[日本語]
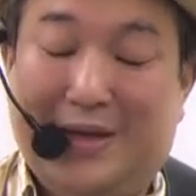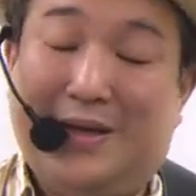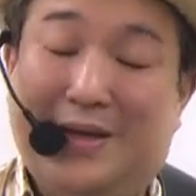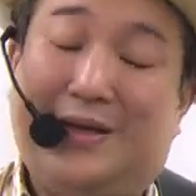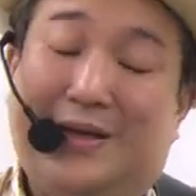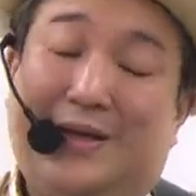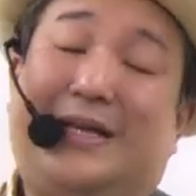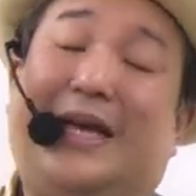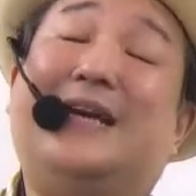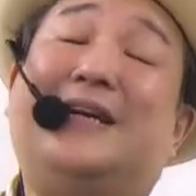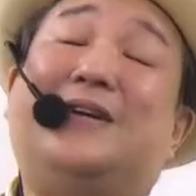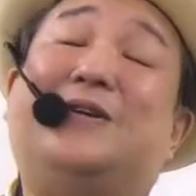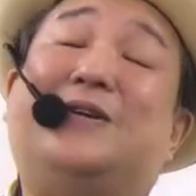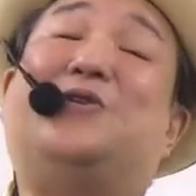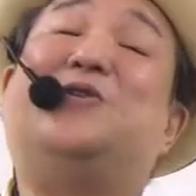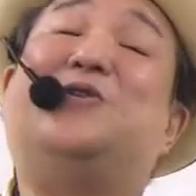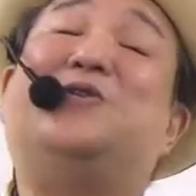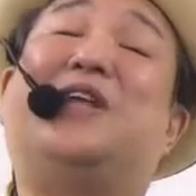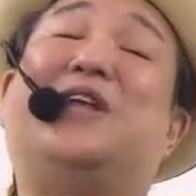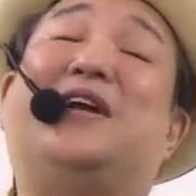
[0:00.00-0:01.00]
健
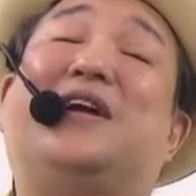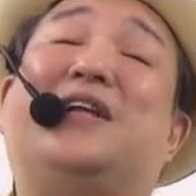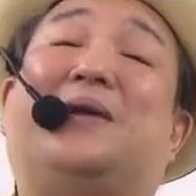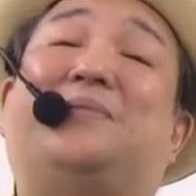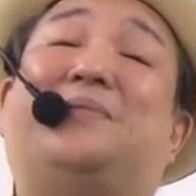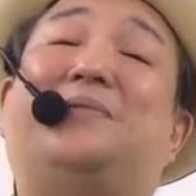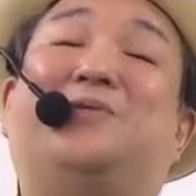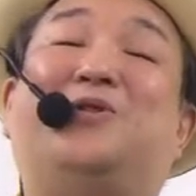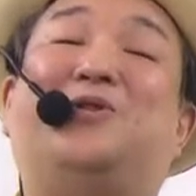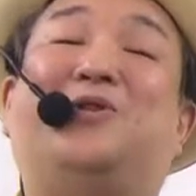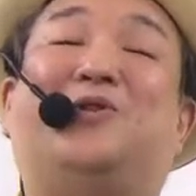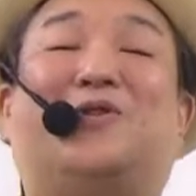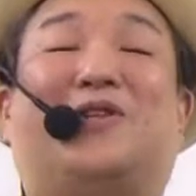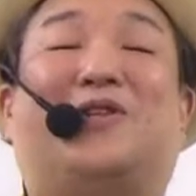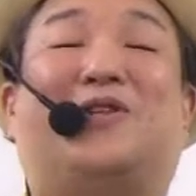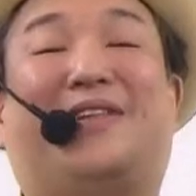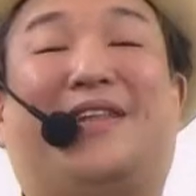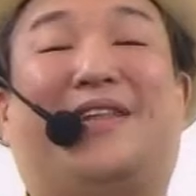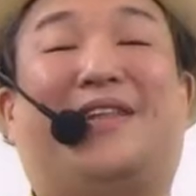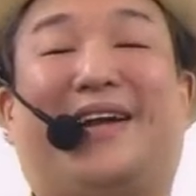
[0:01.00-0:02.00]
康な食べ物を食
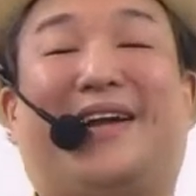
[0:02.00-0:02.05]
べた